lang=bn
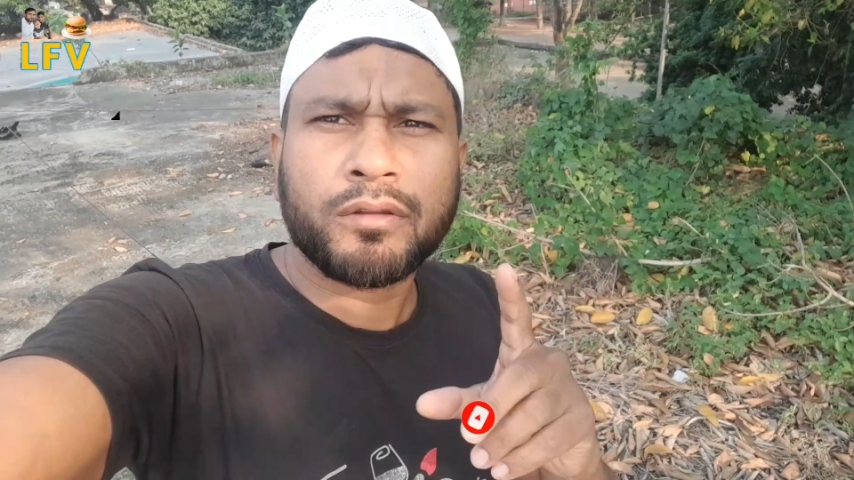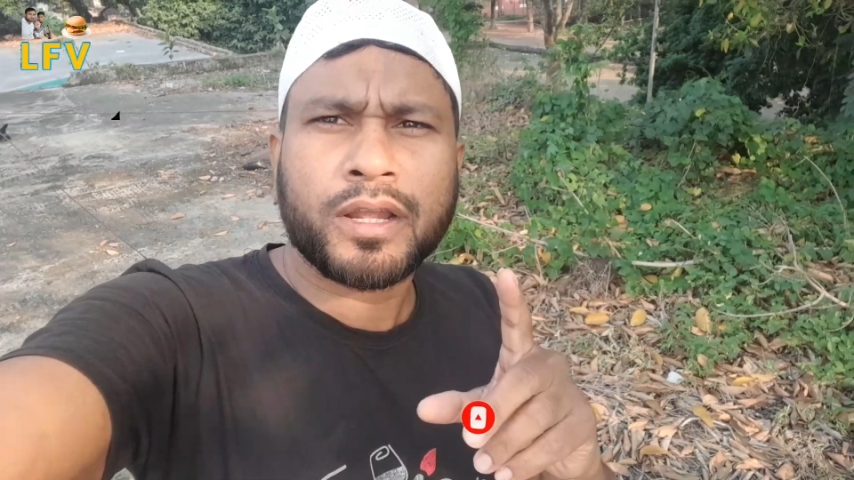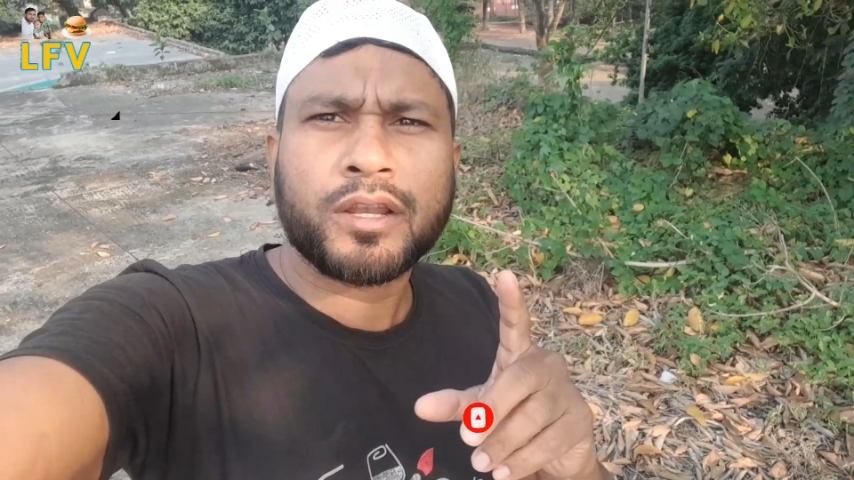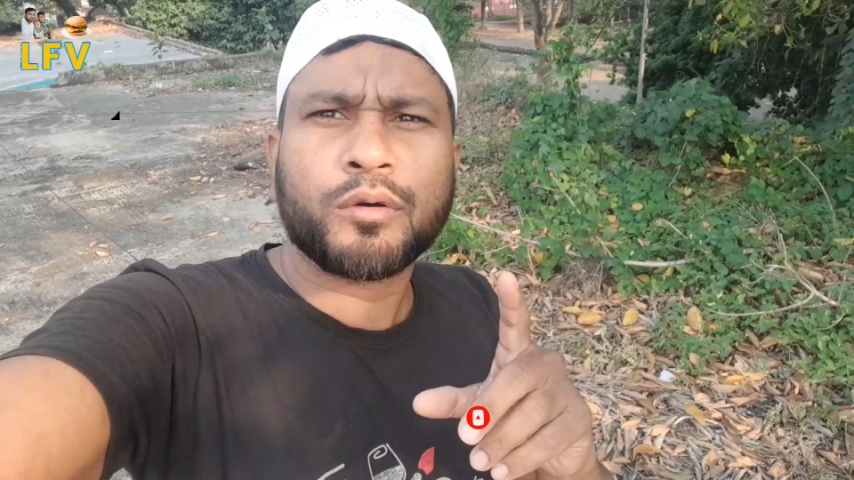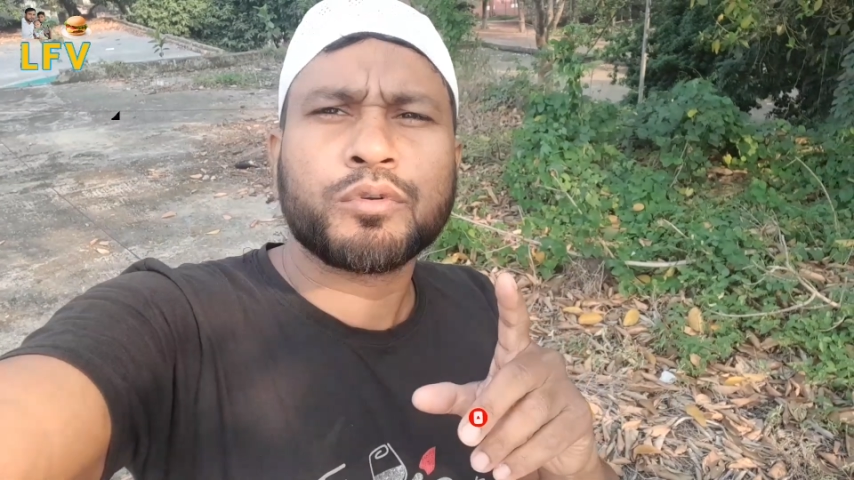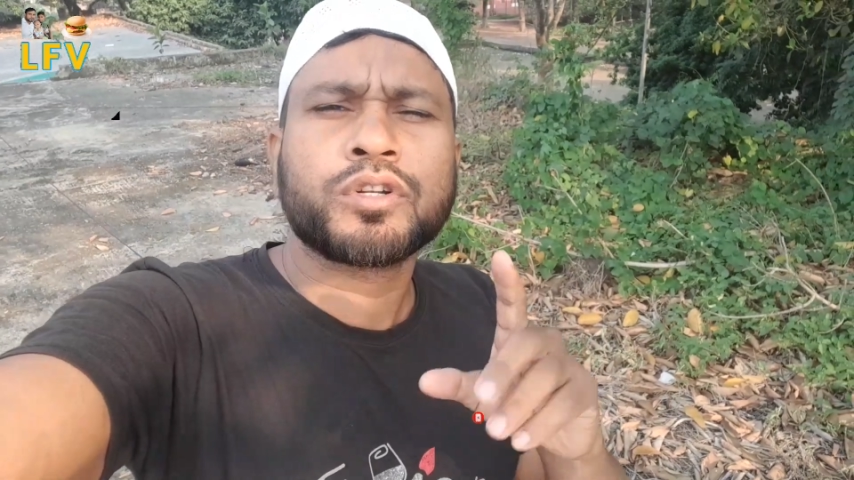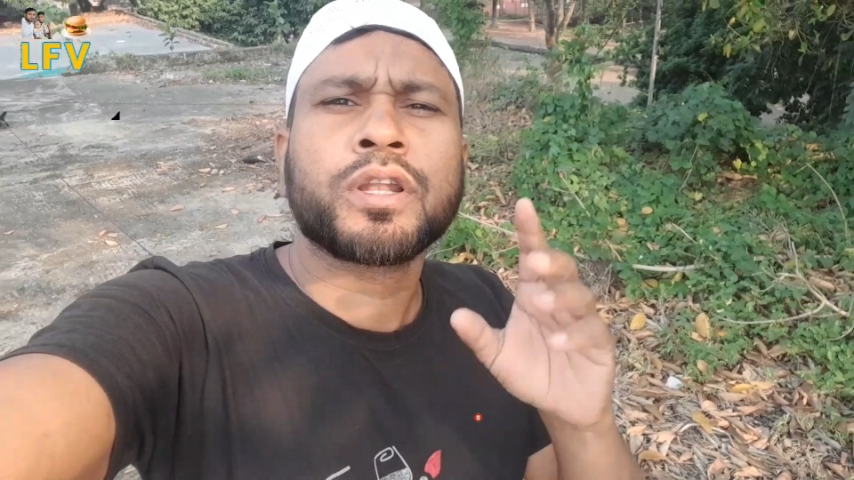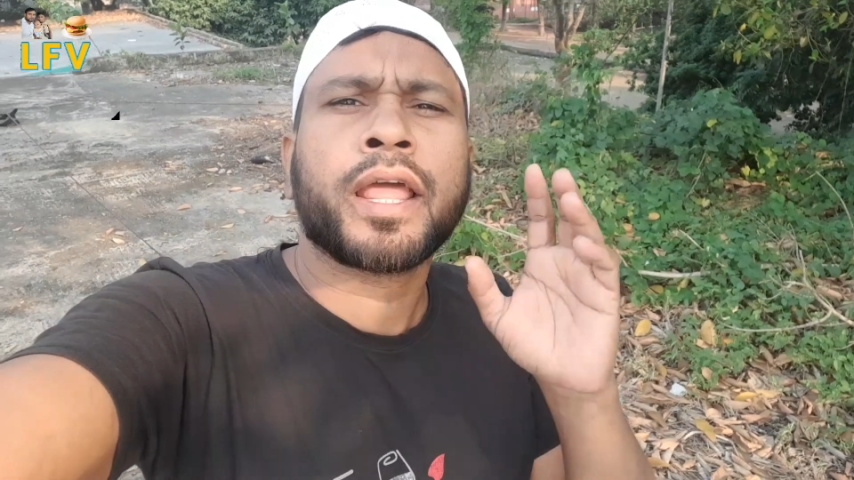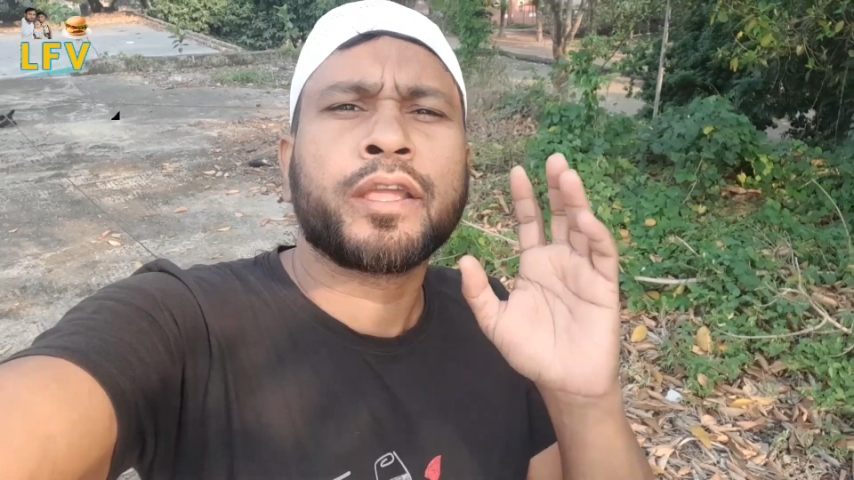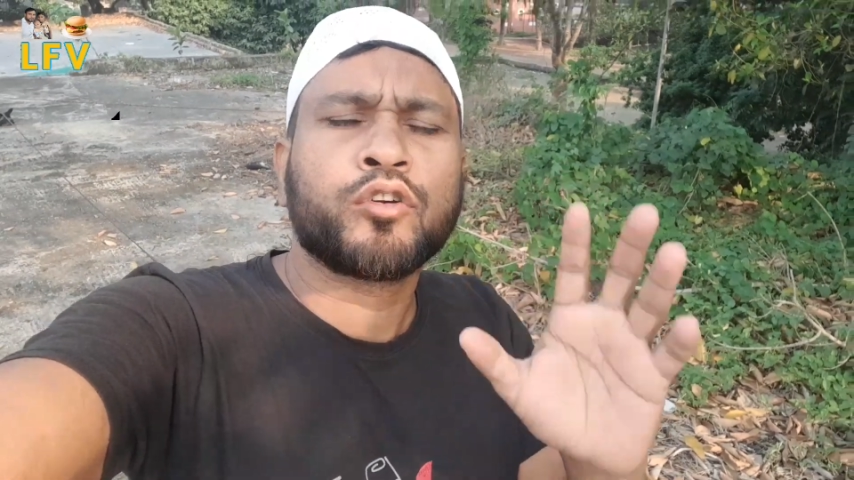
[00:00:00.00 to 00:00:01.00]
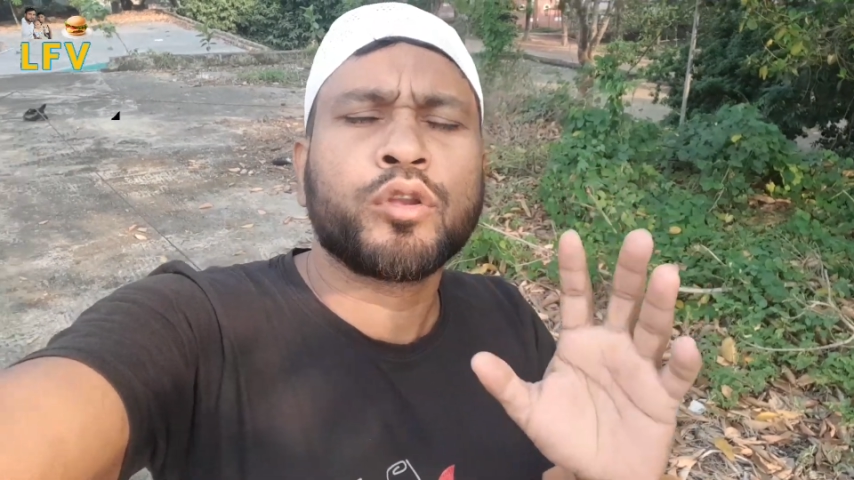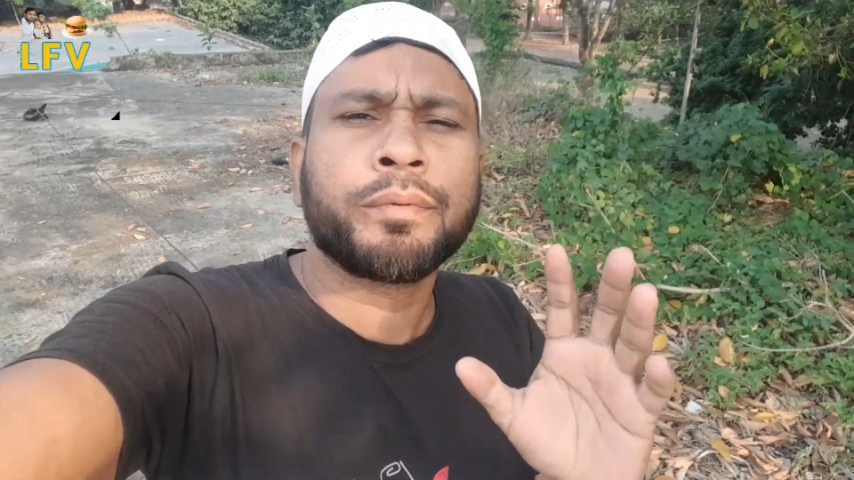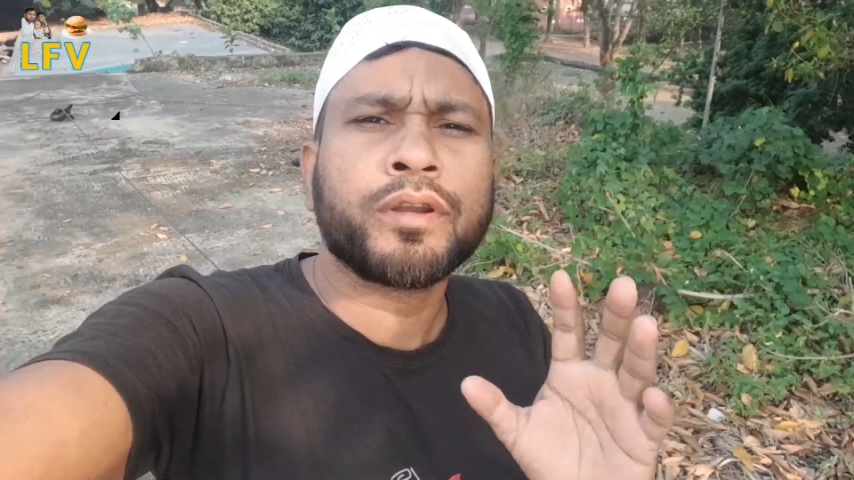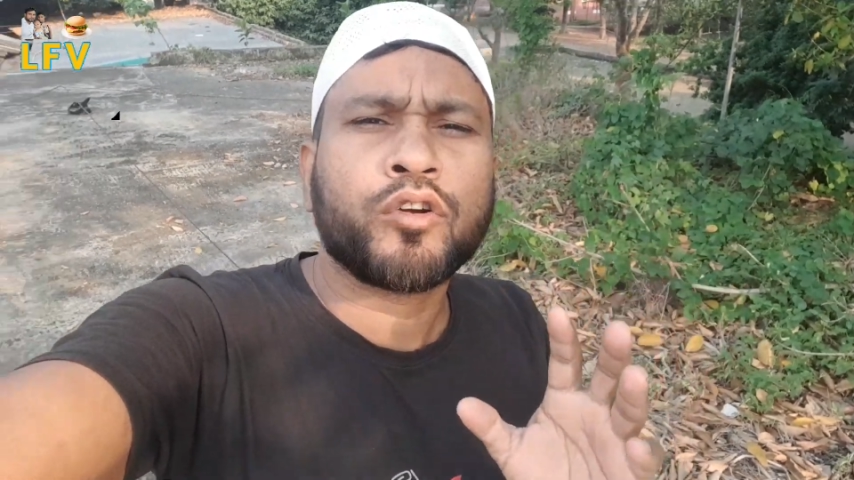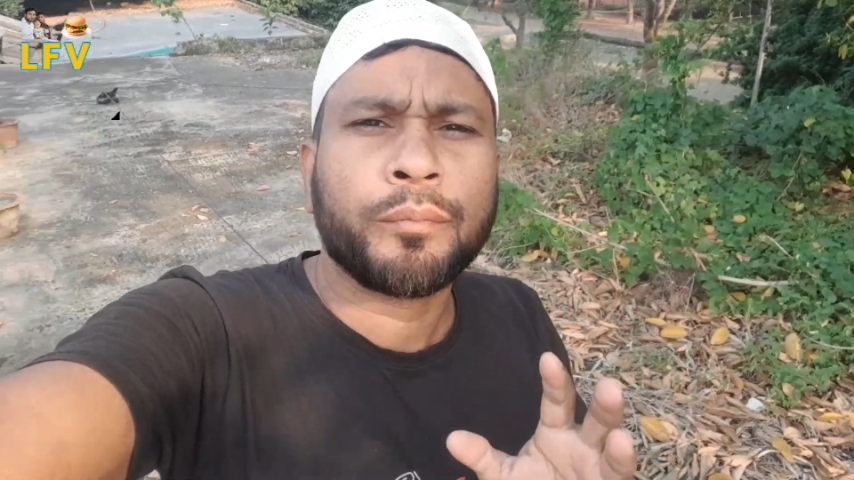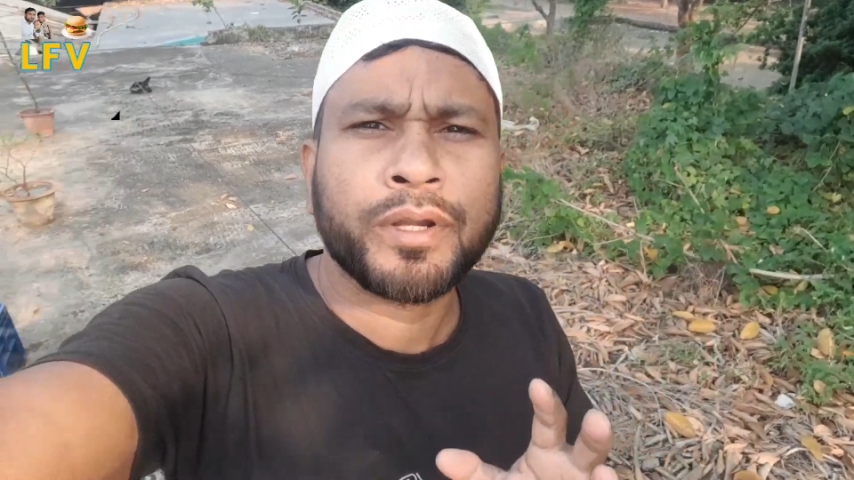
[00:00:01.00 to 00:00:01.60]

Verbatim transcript: ভালো লাগলে অবশ্যই লাইক করবেন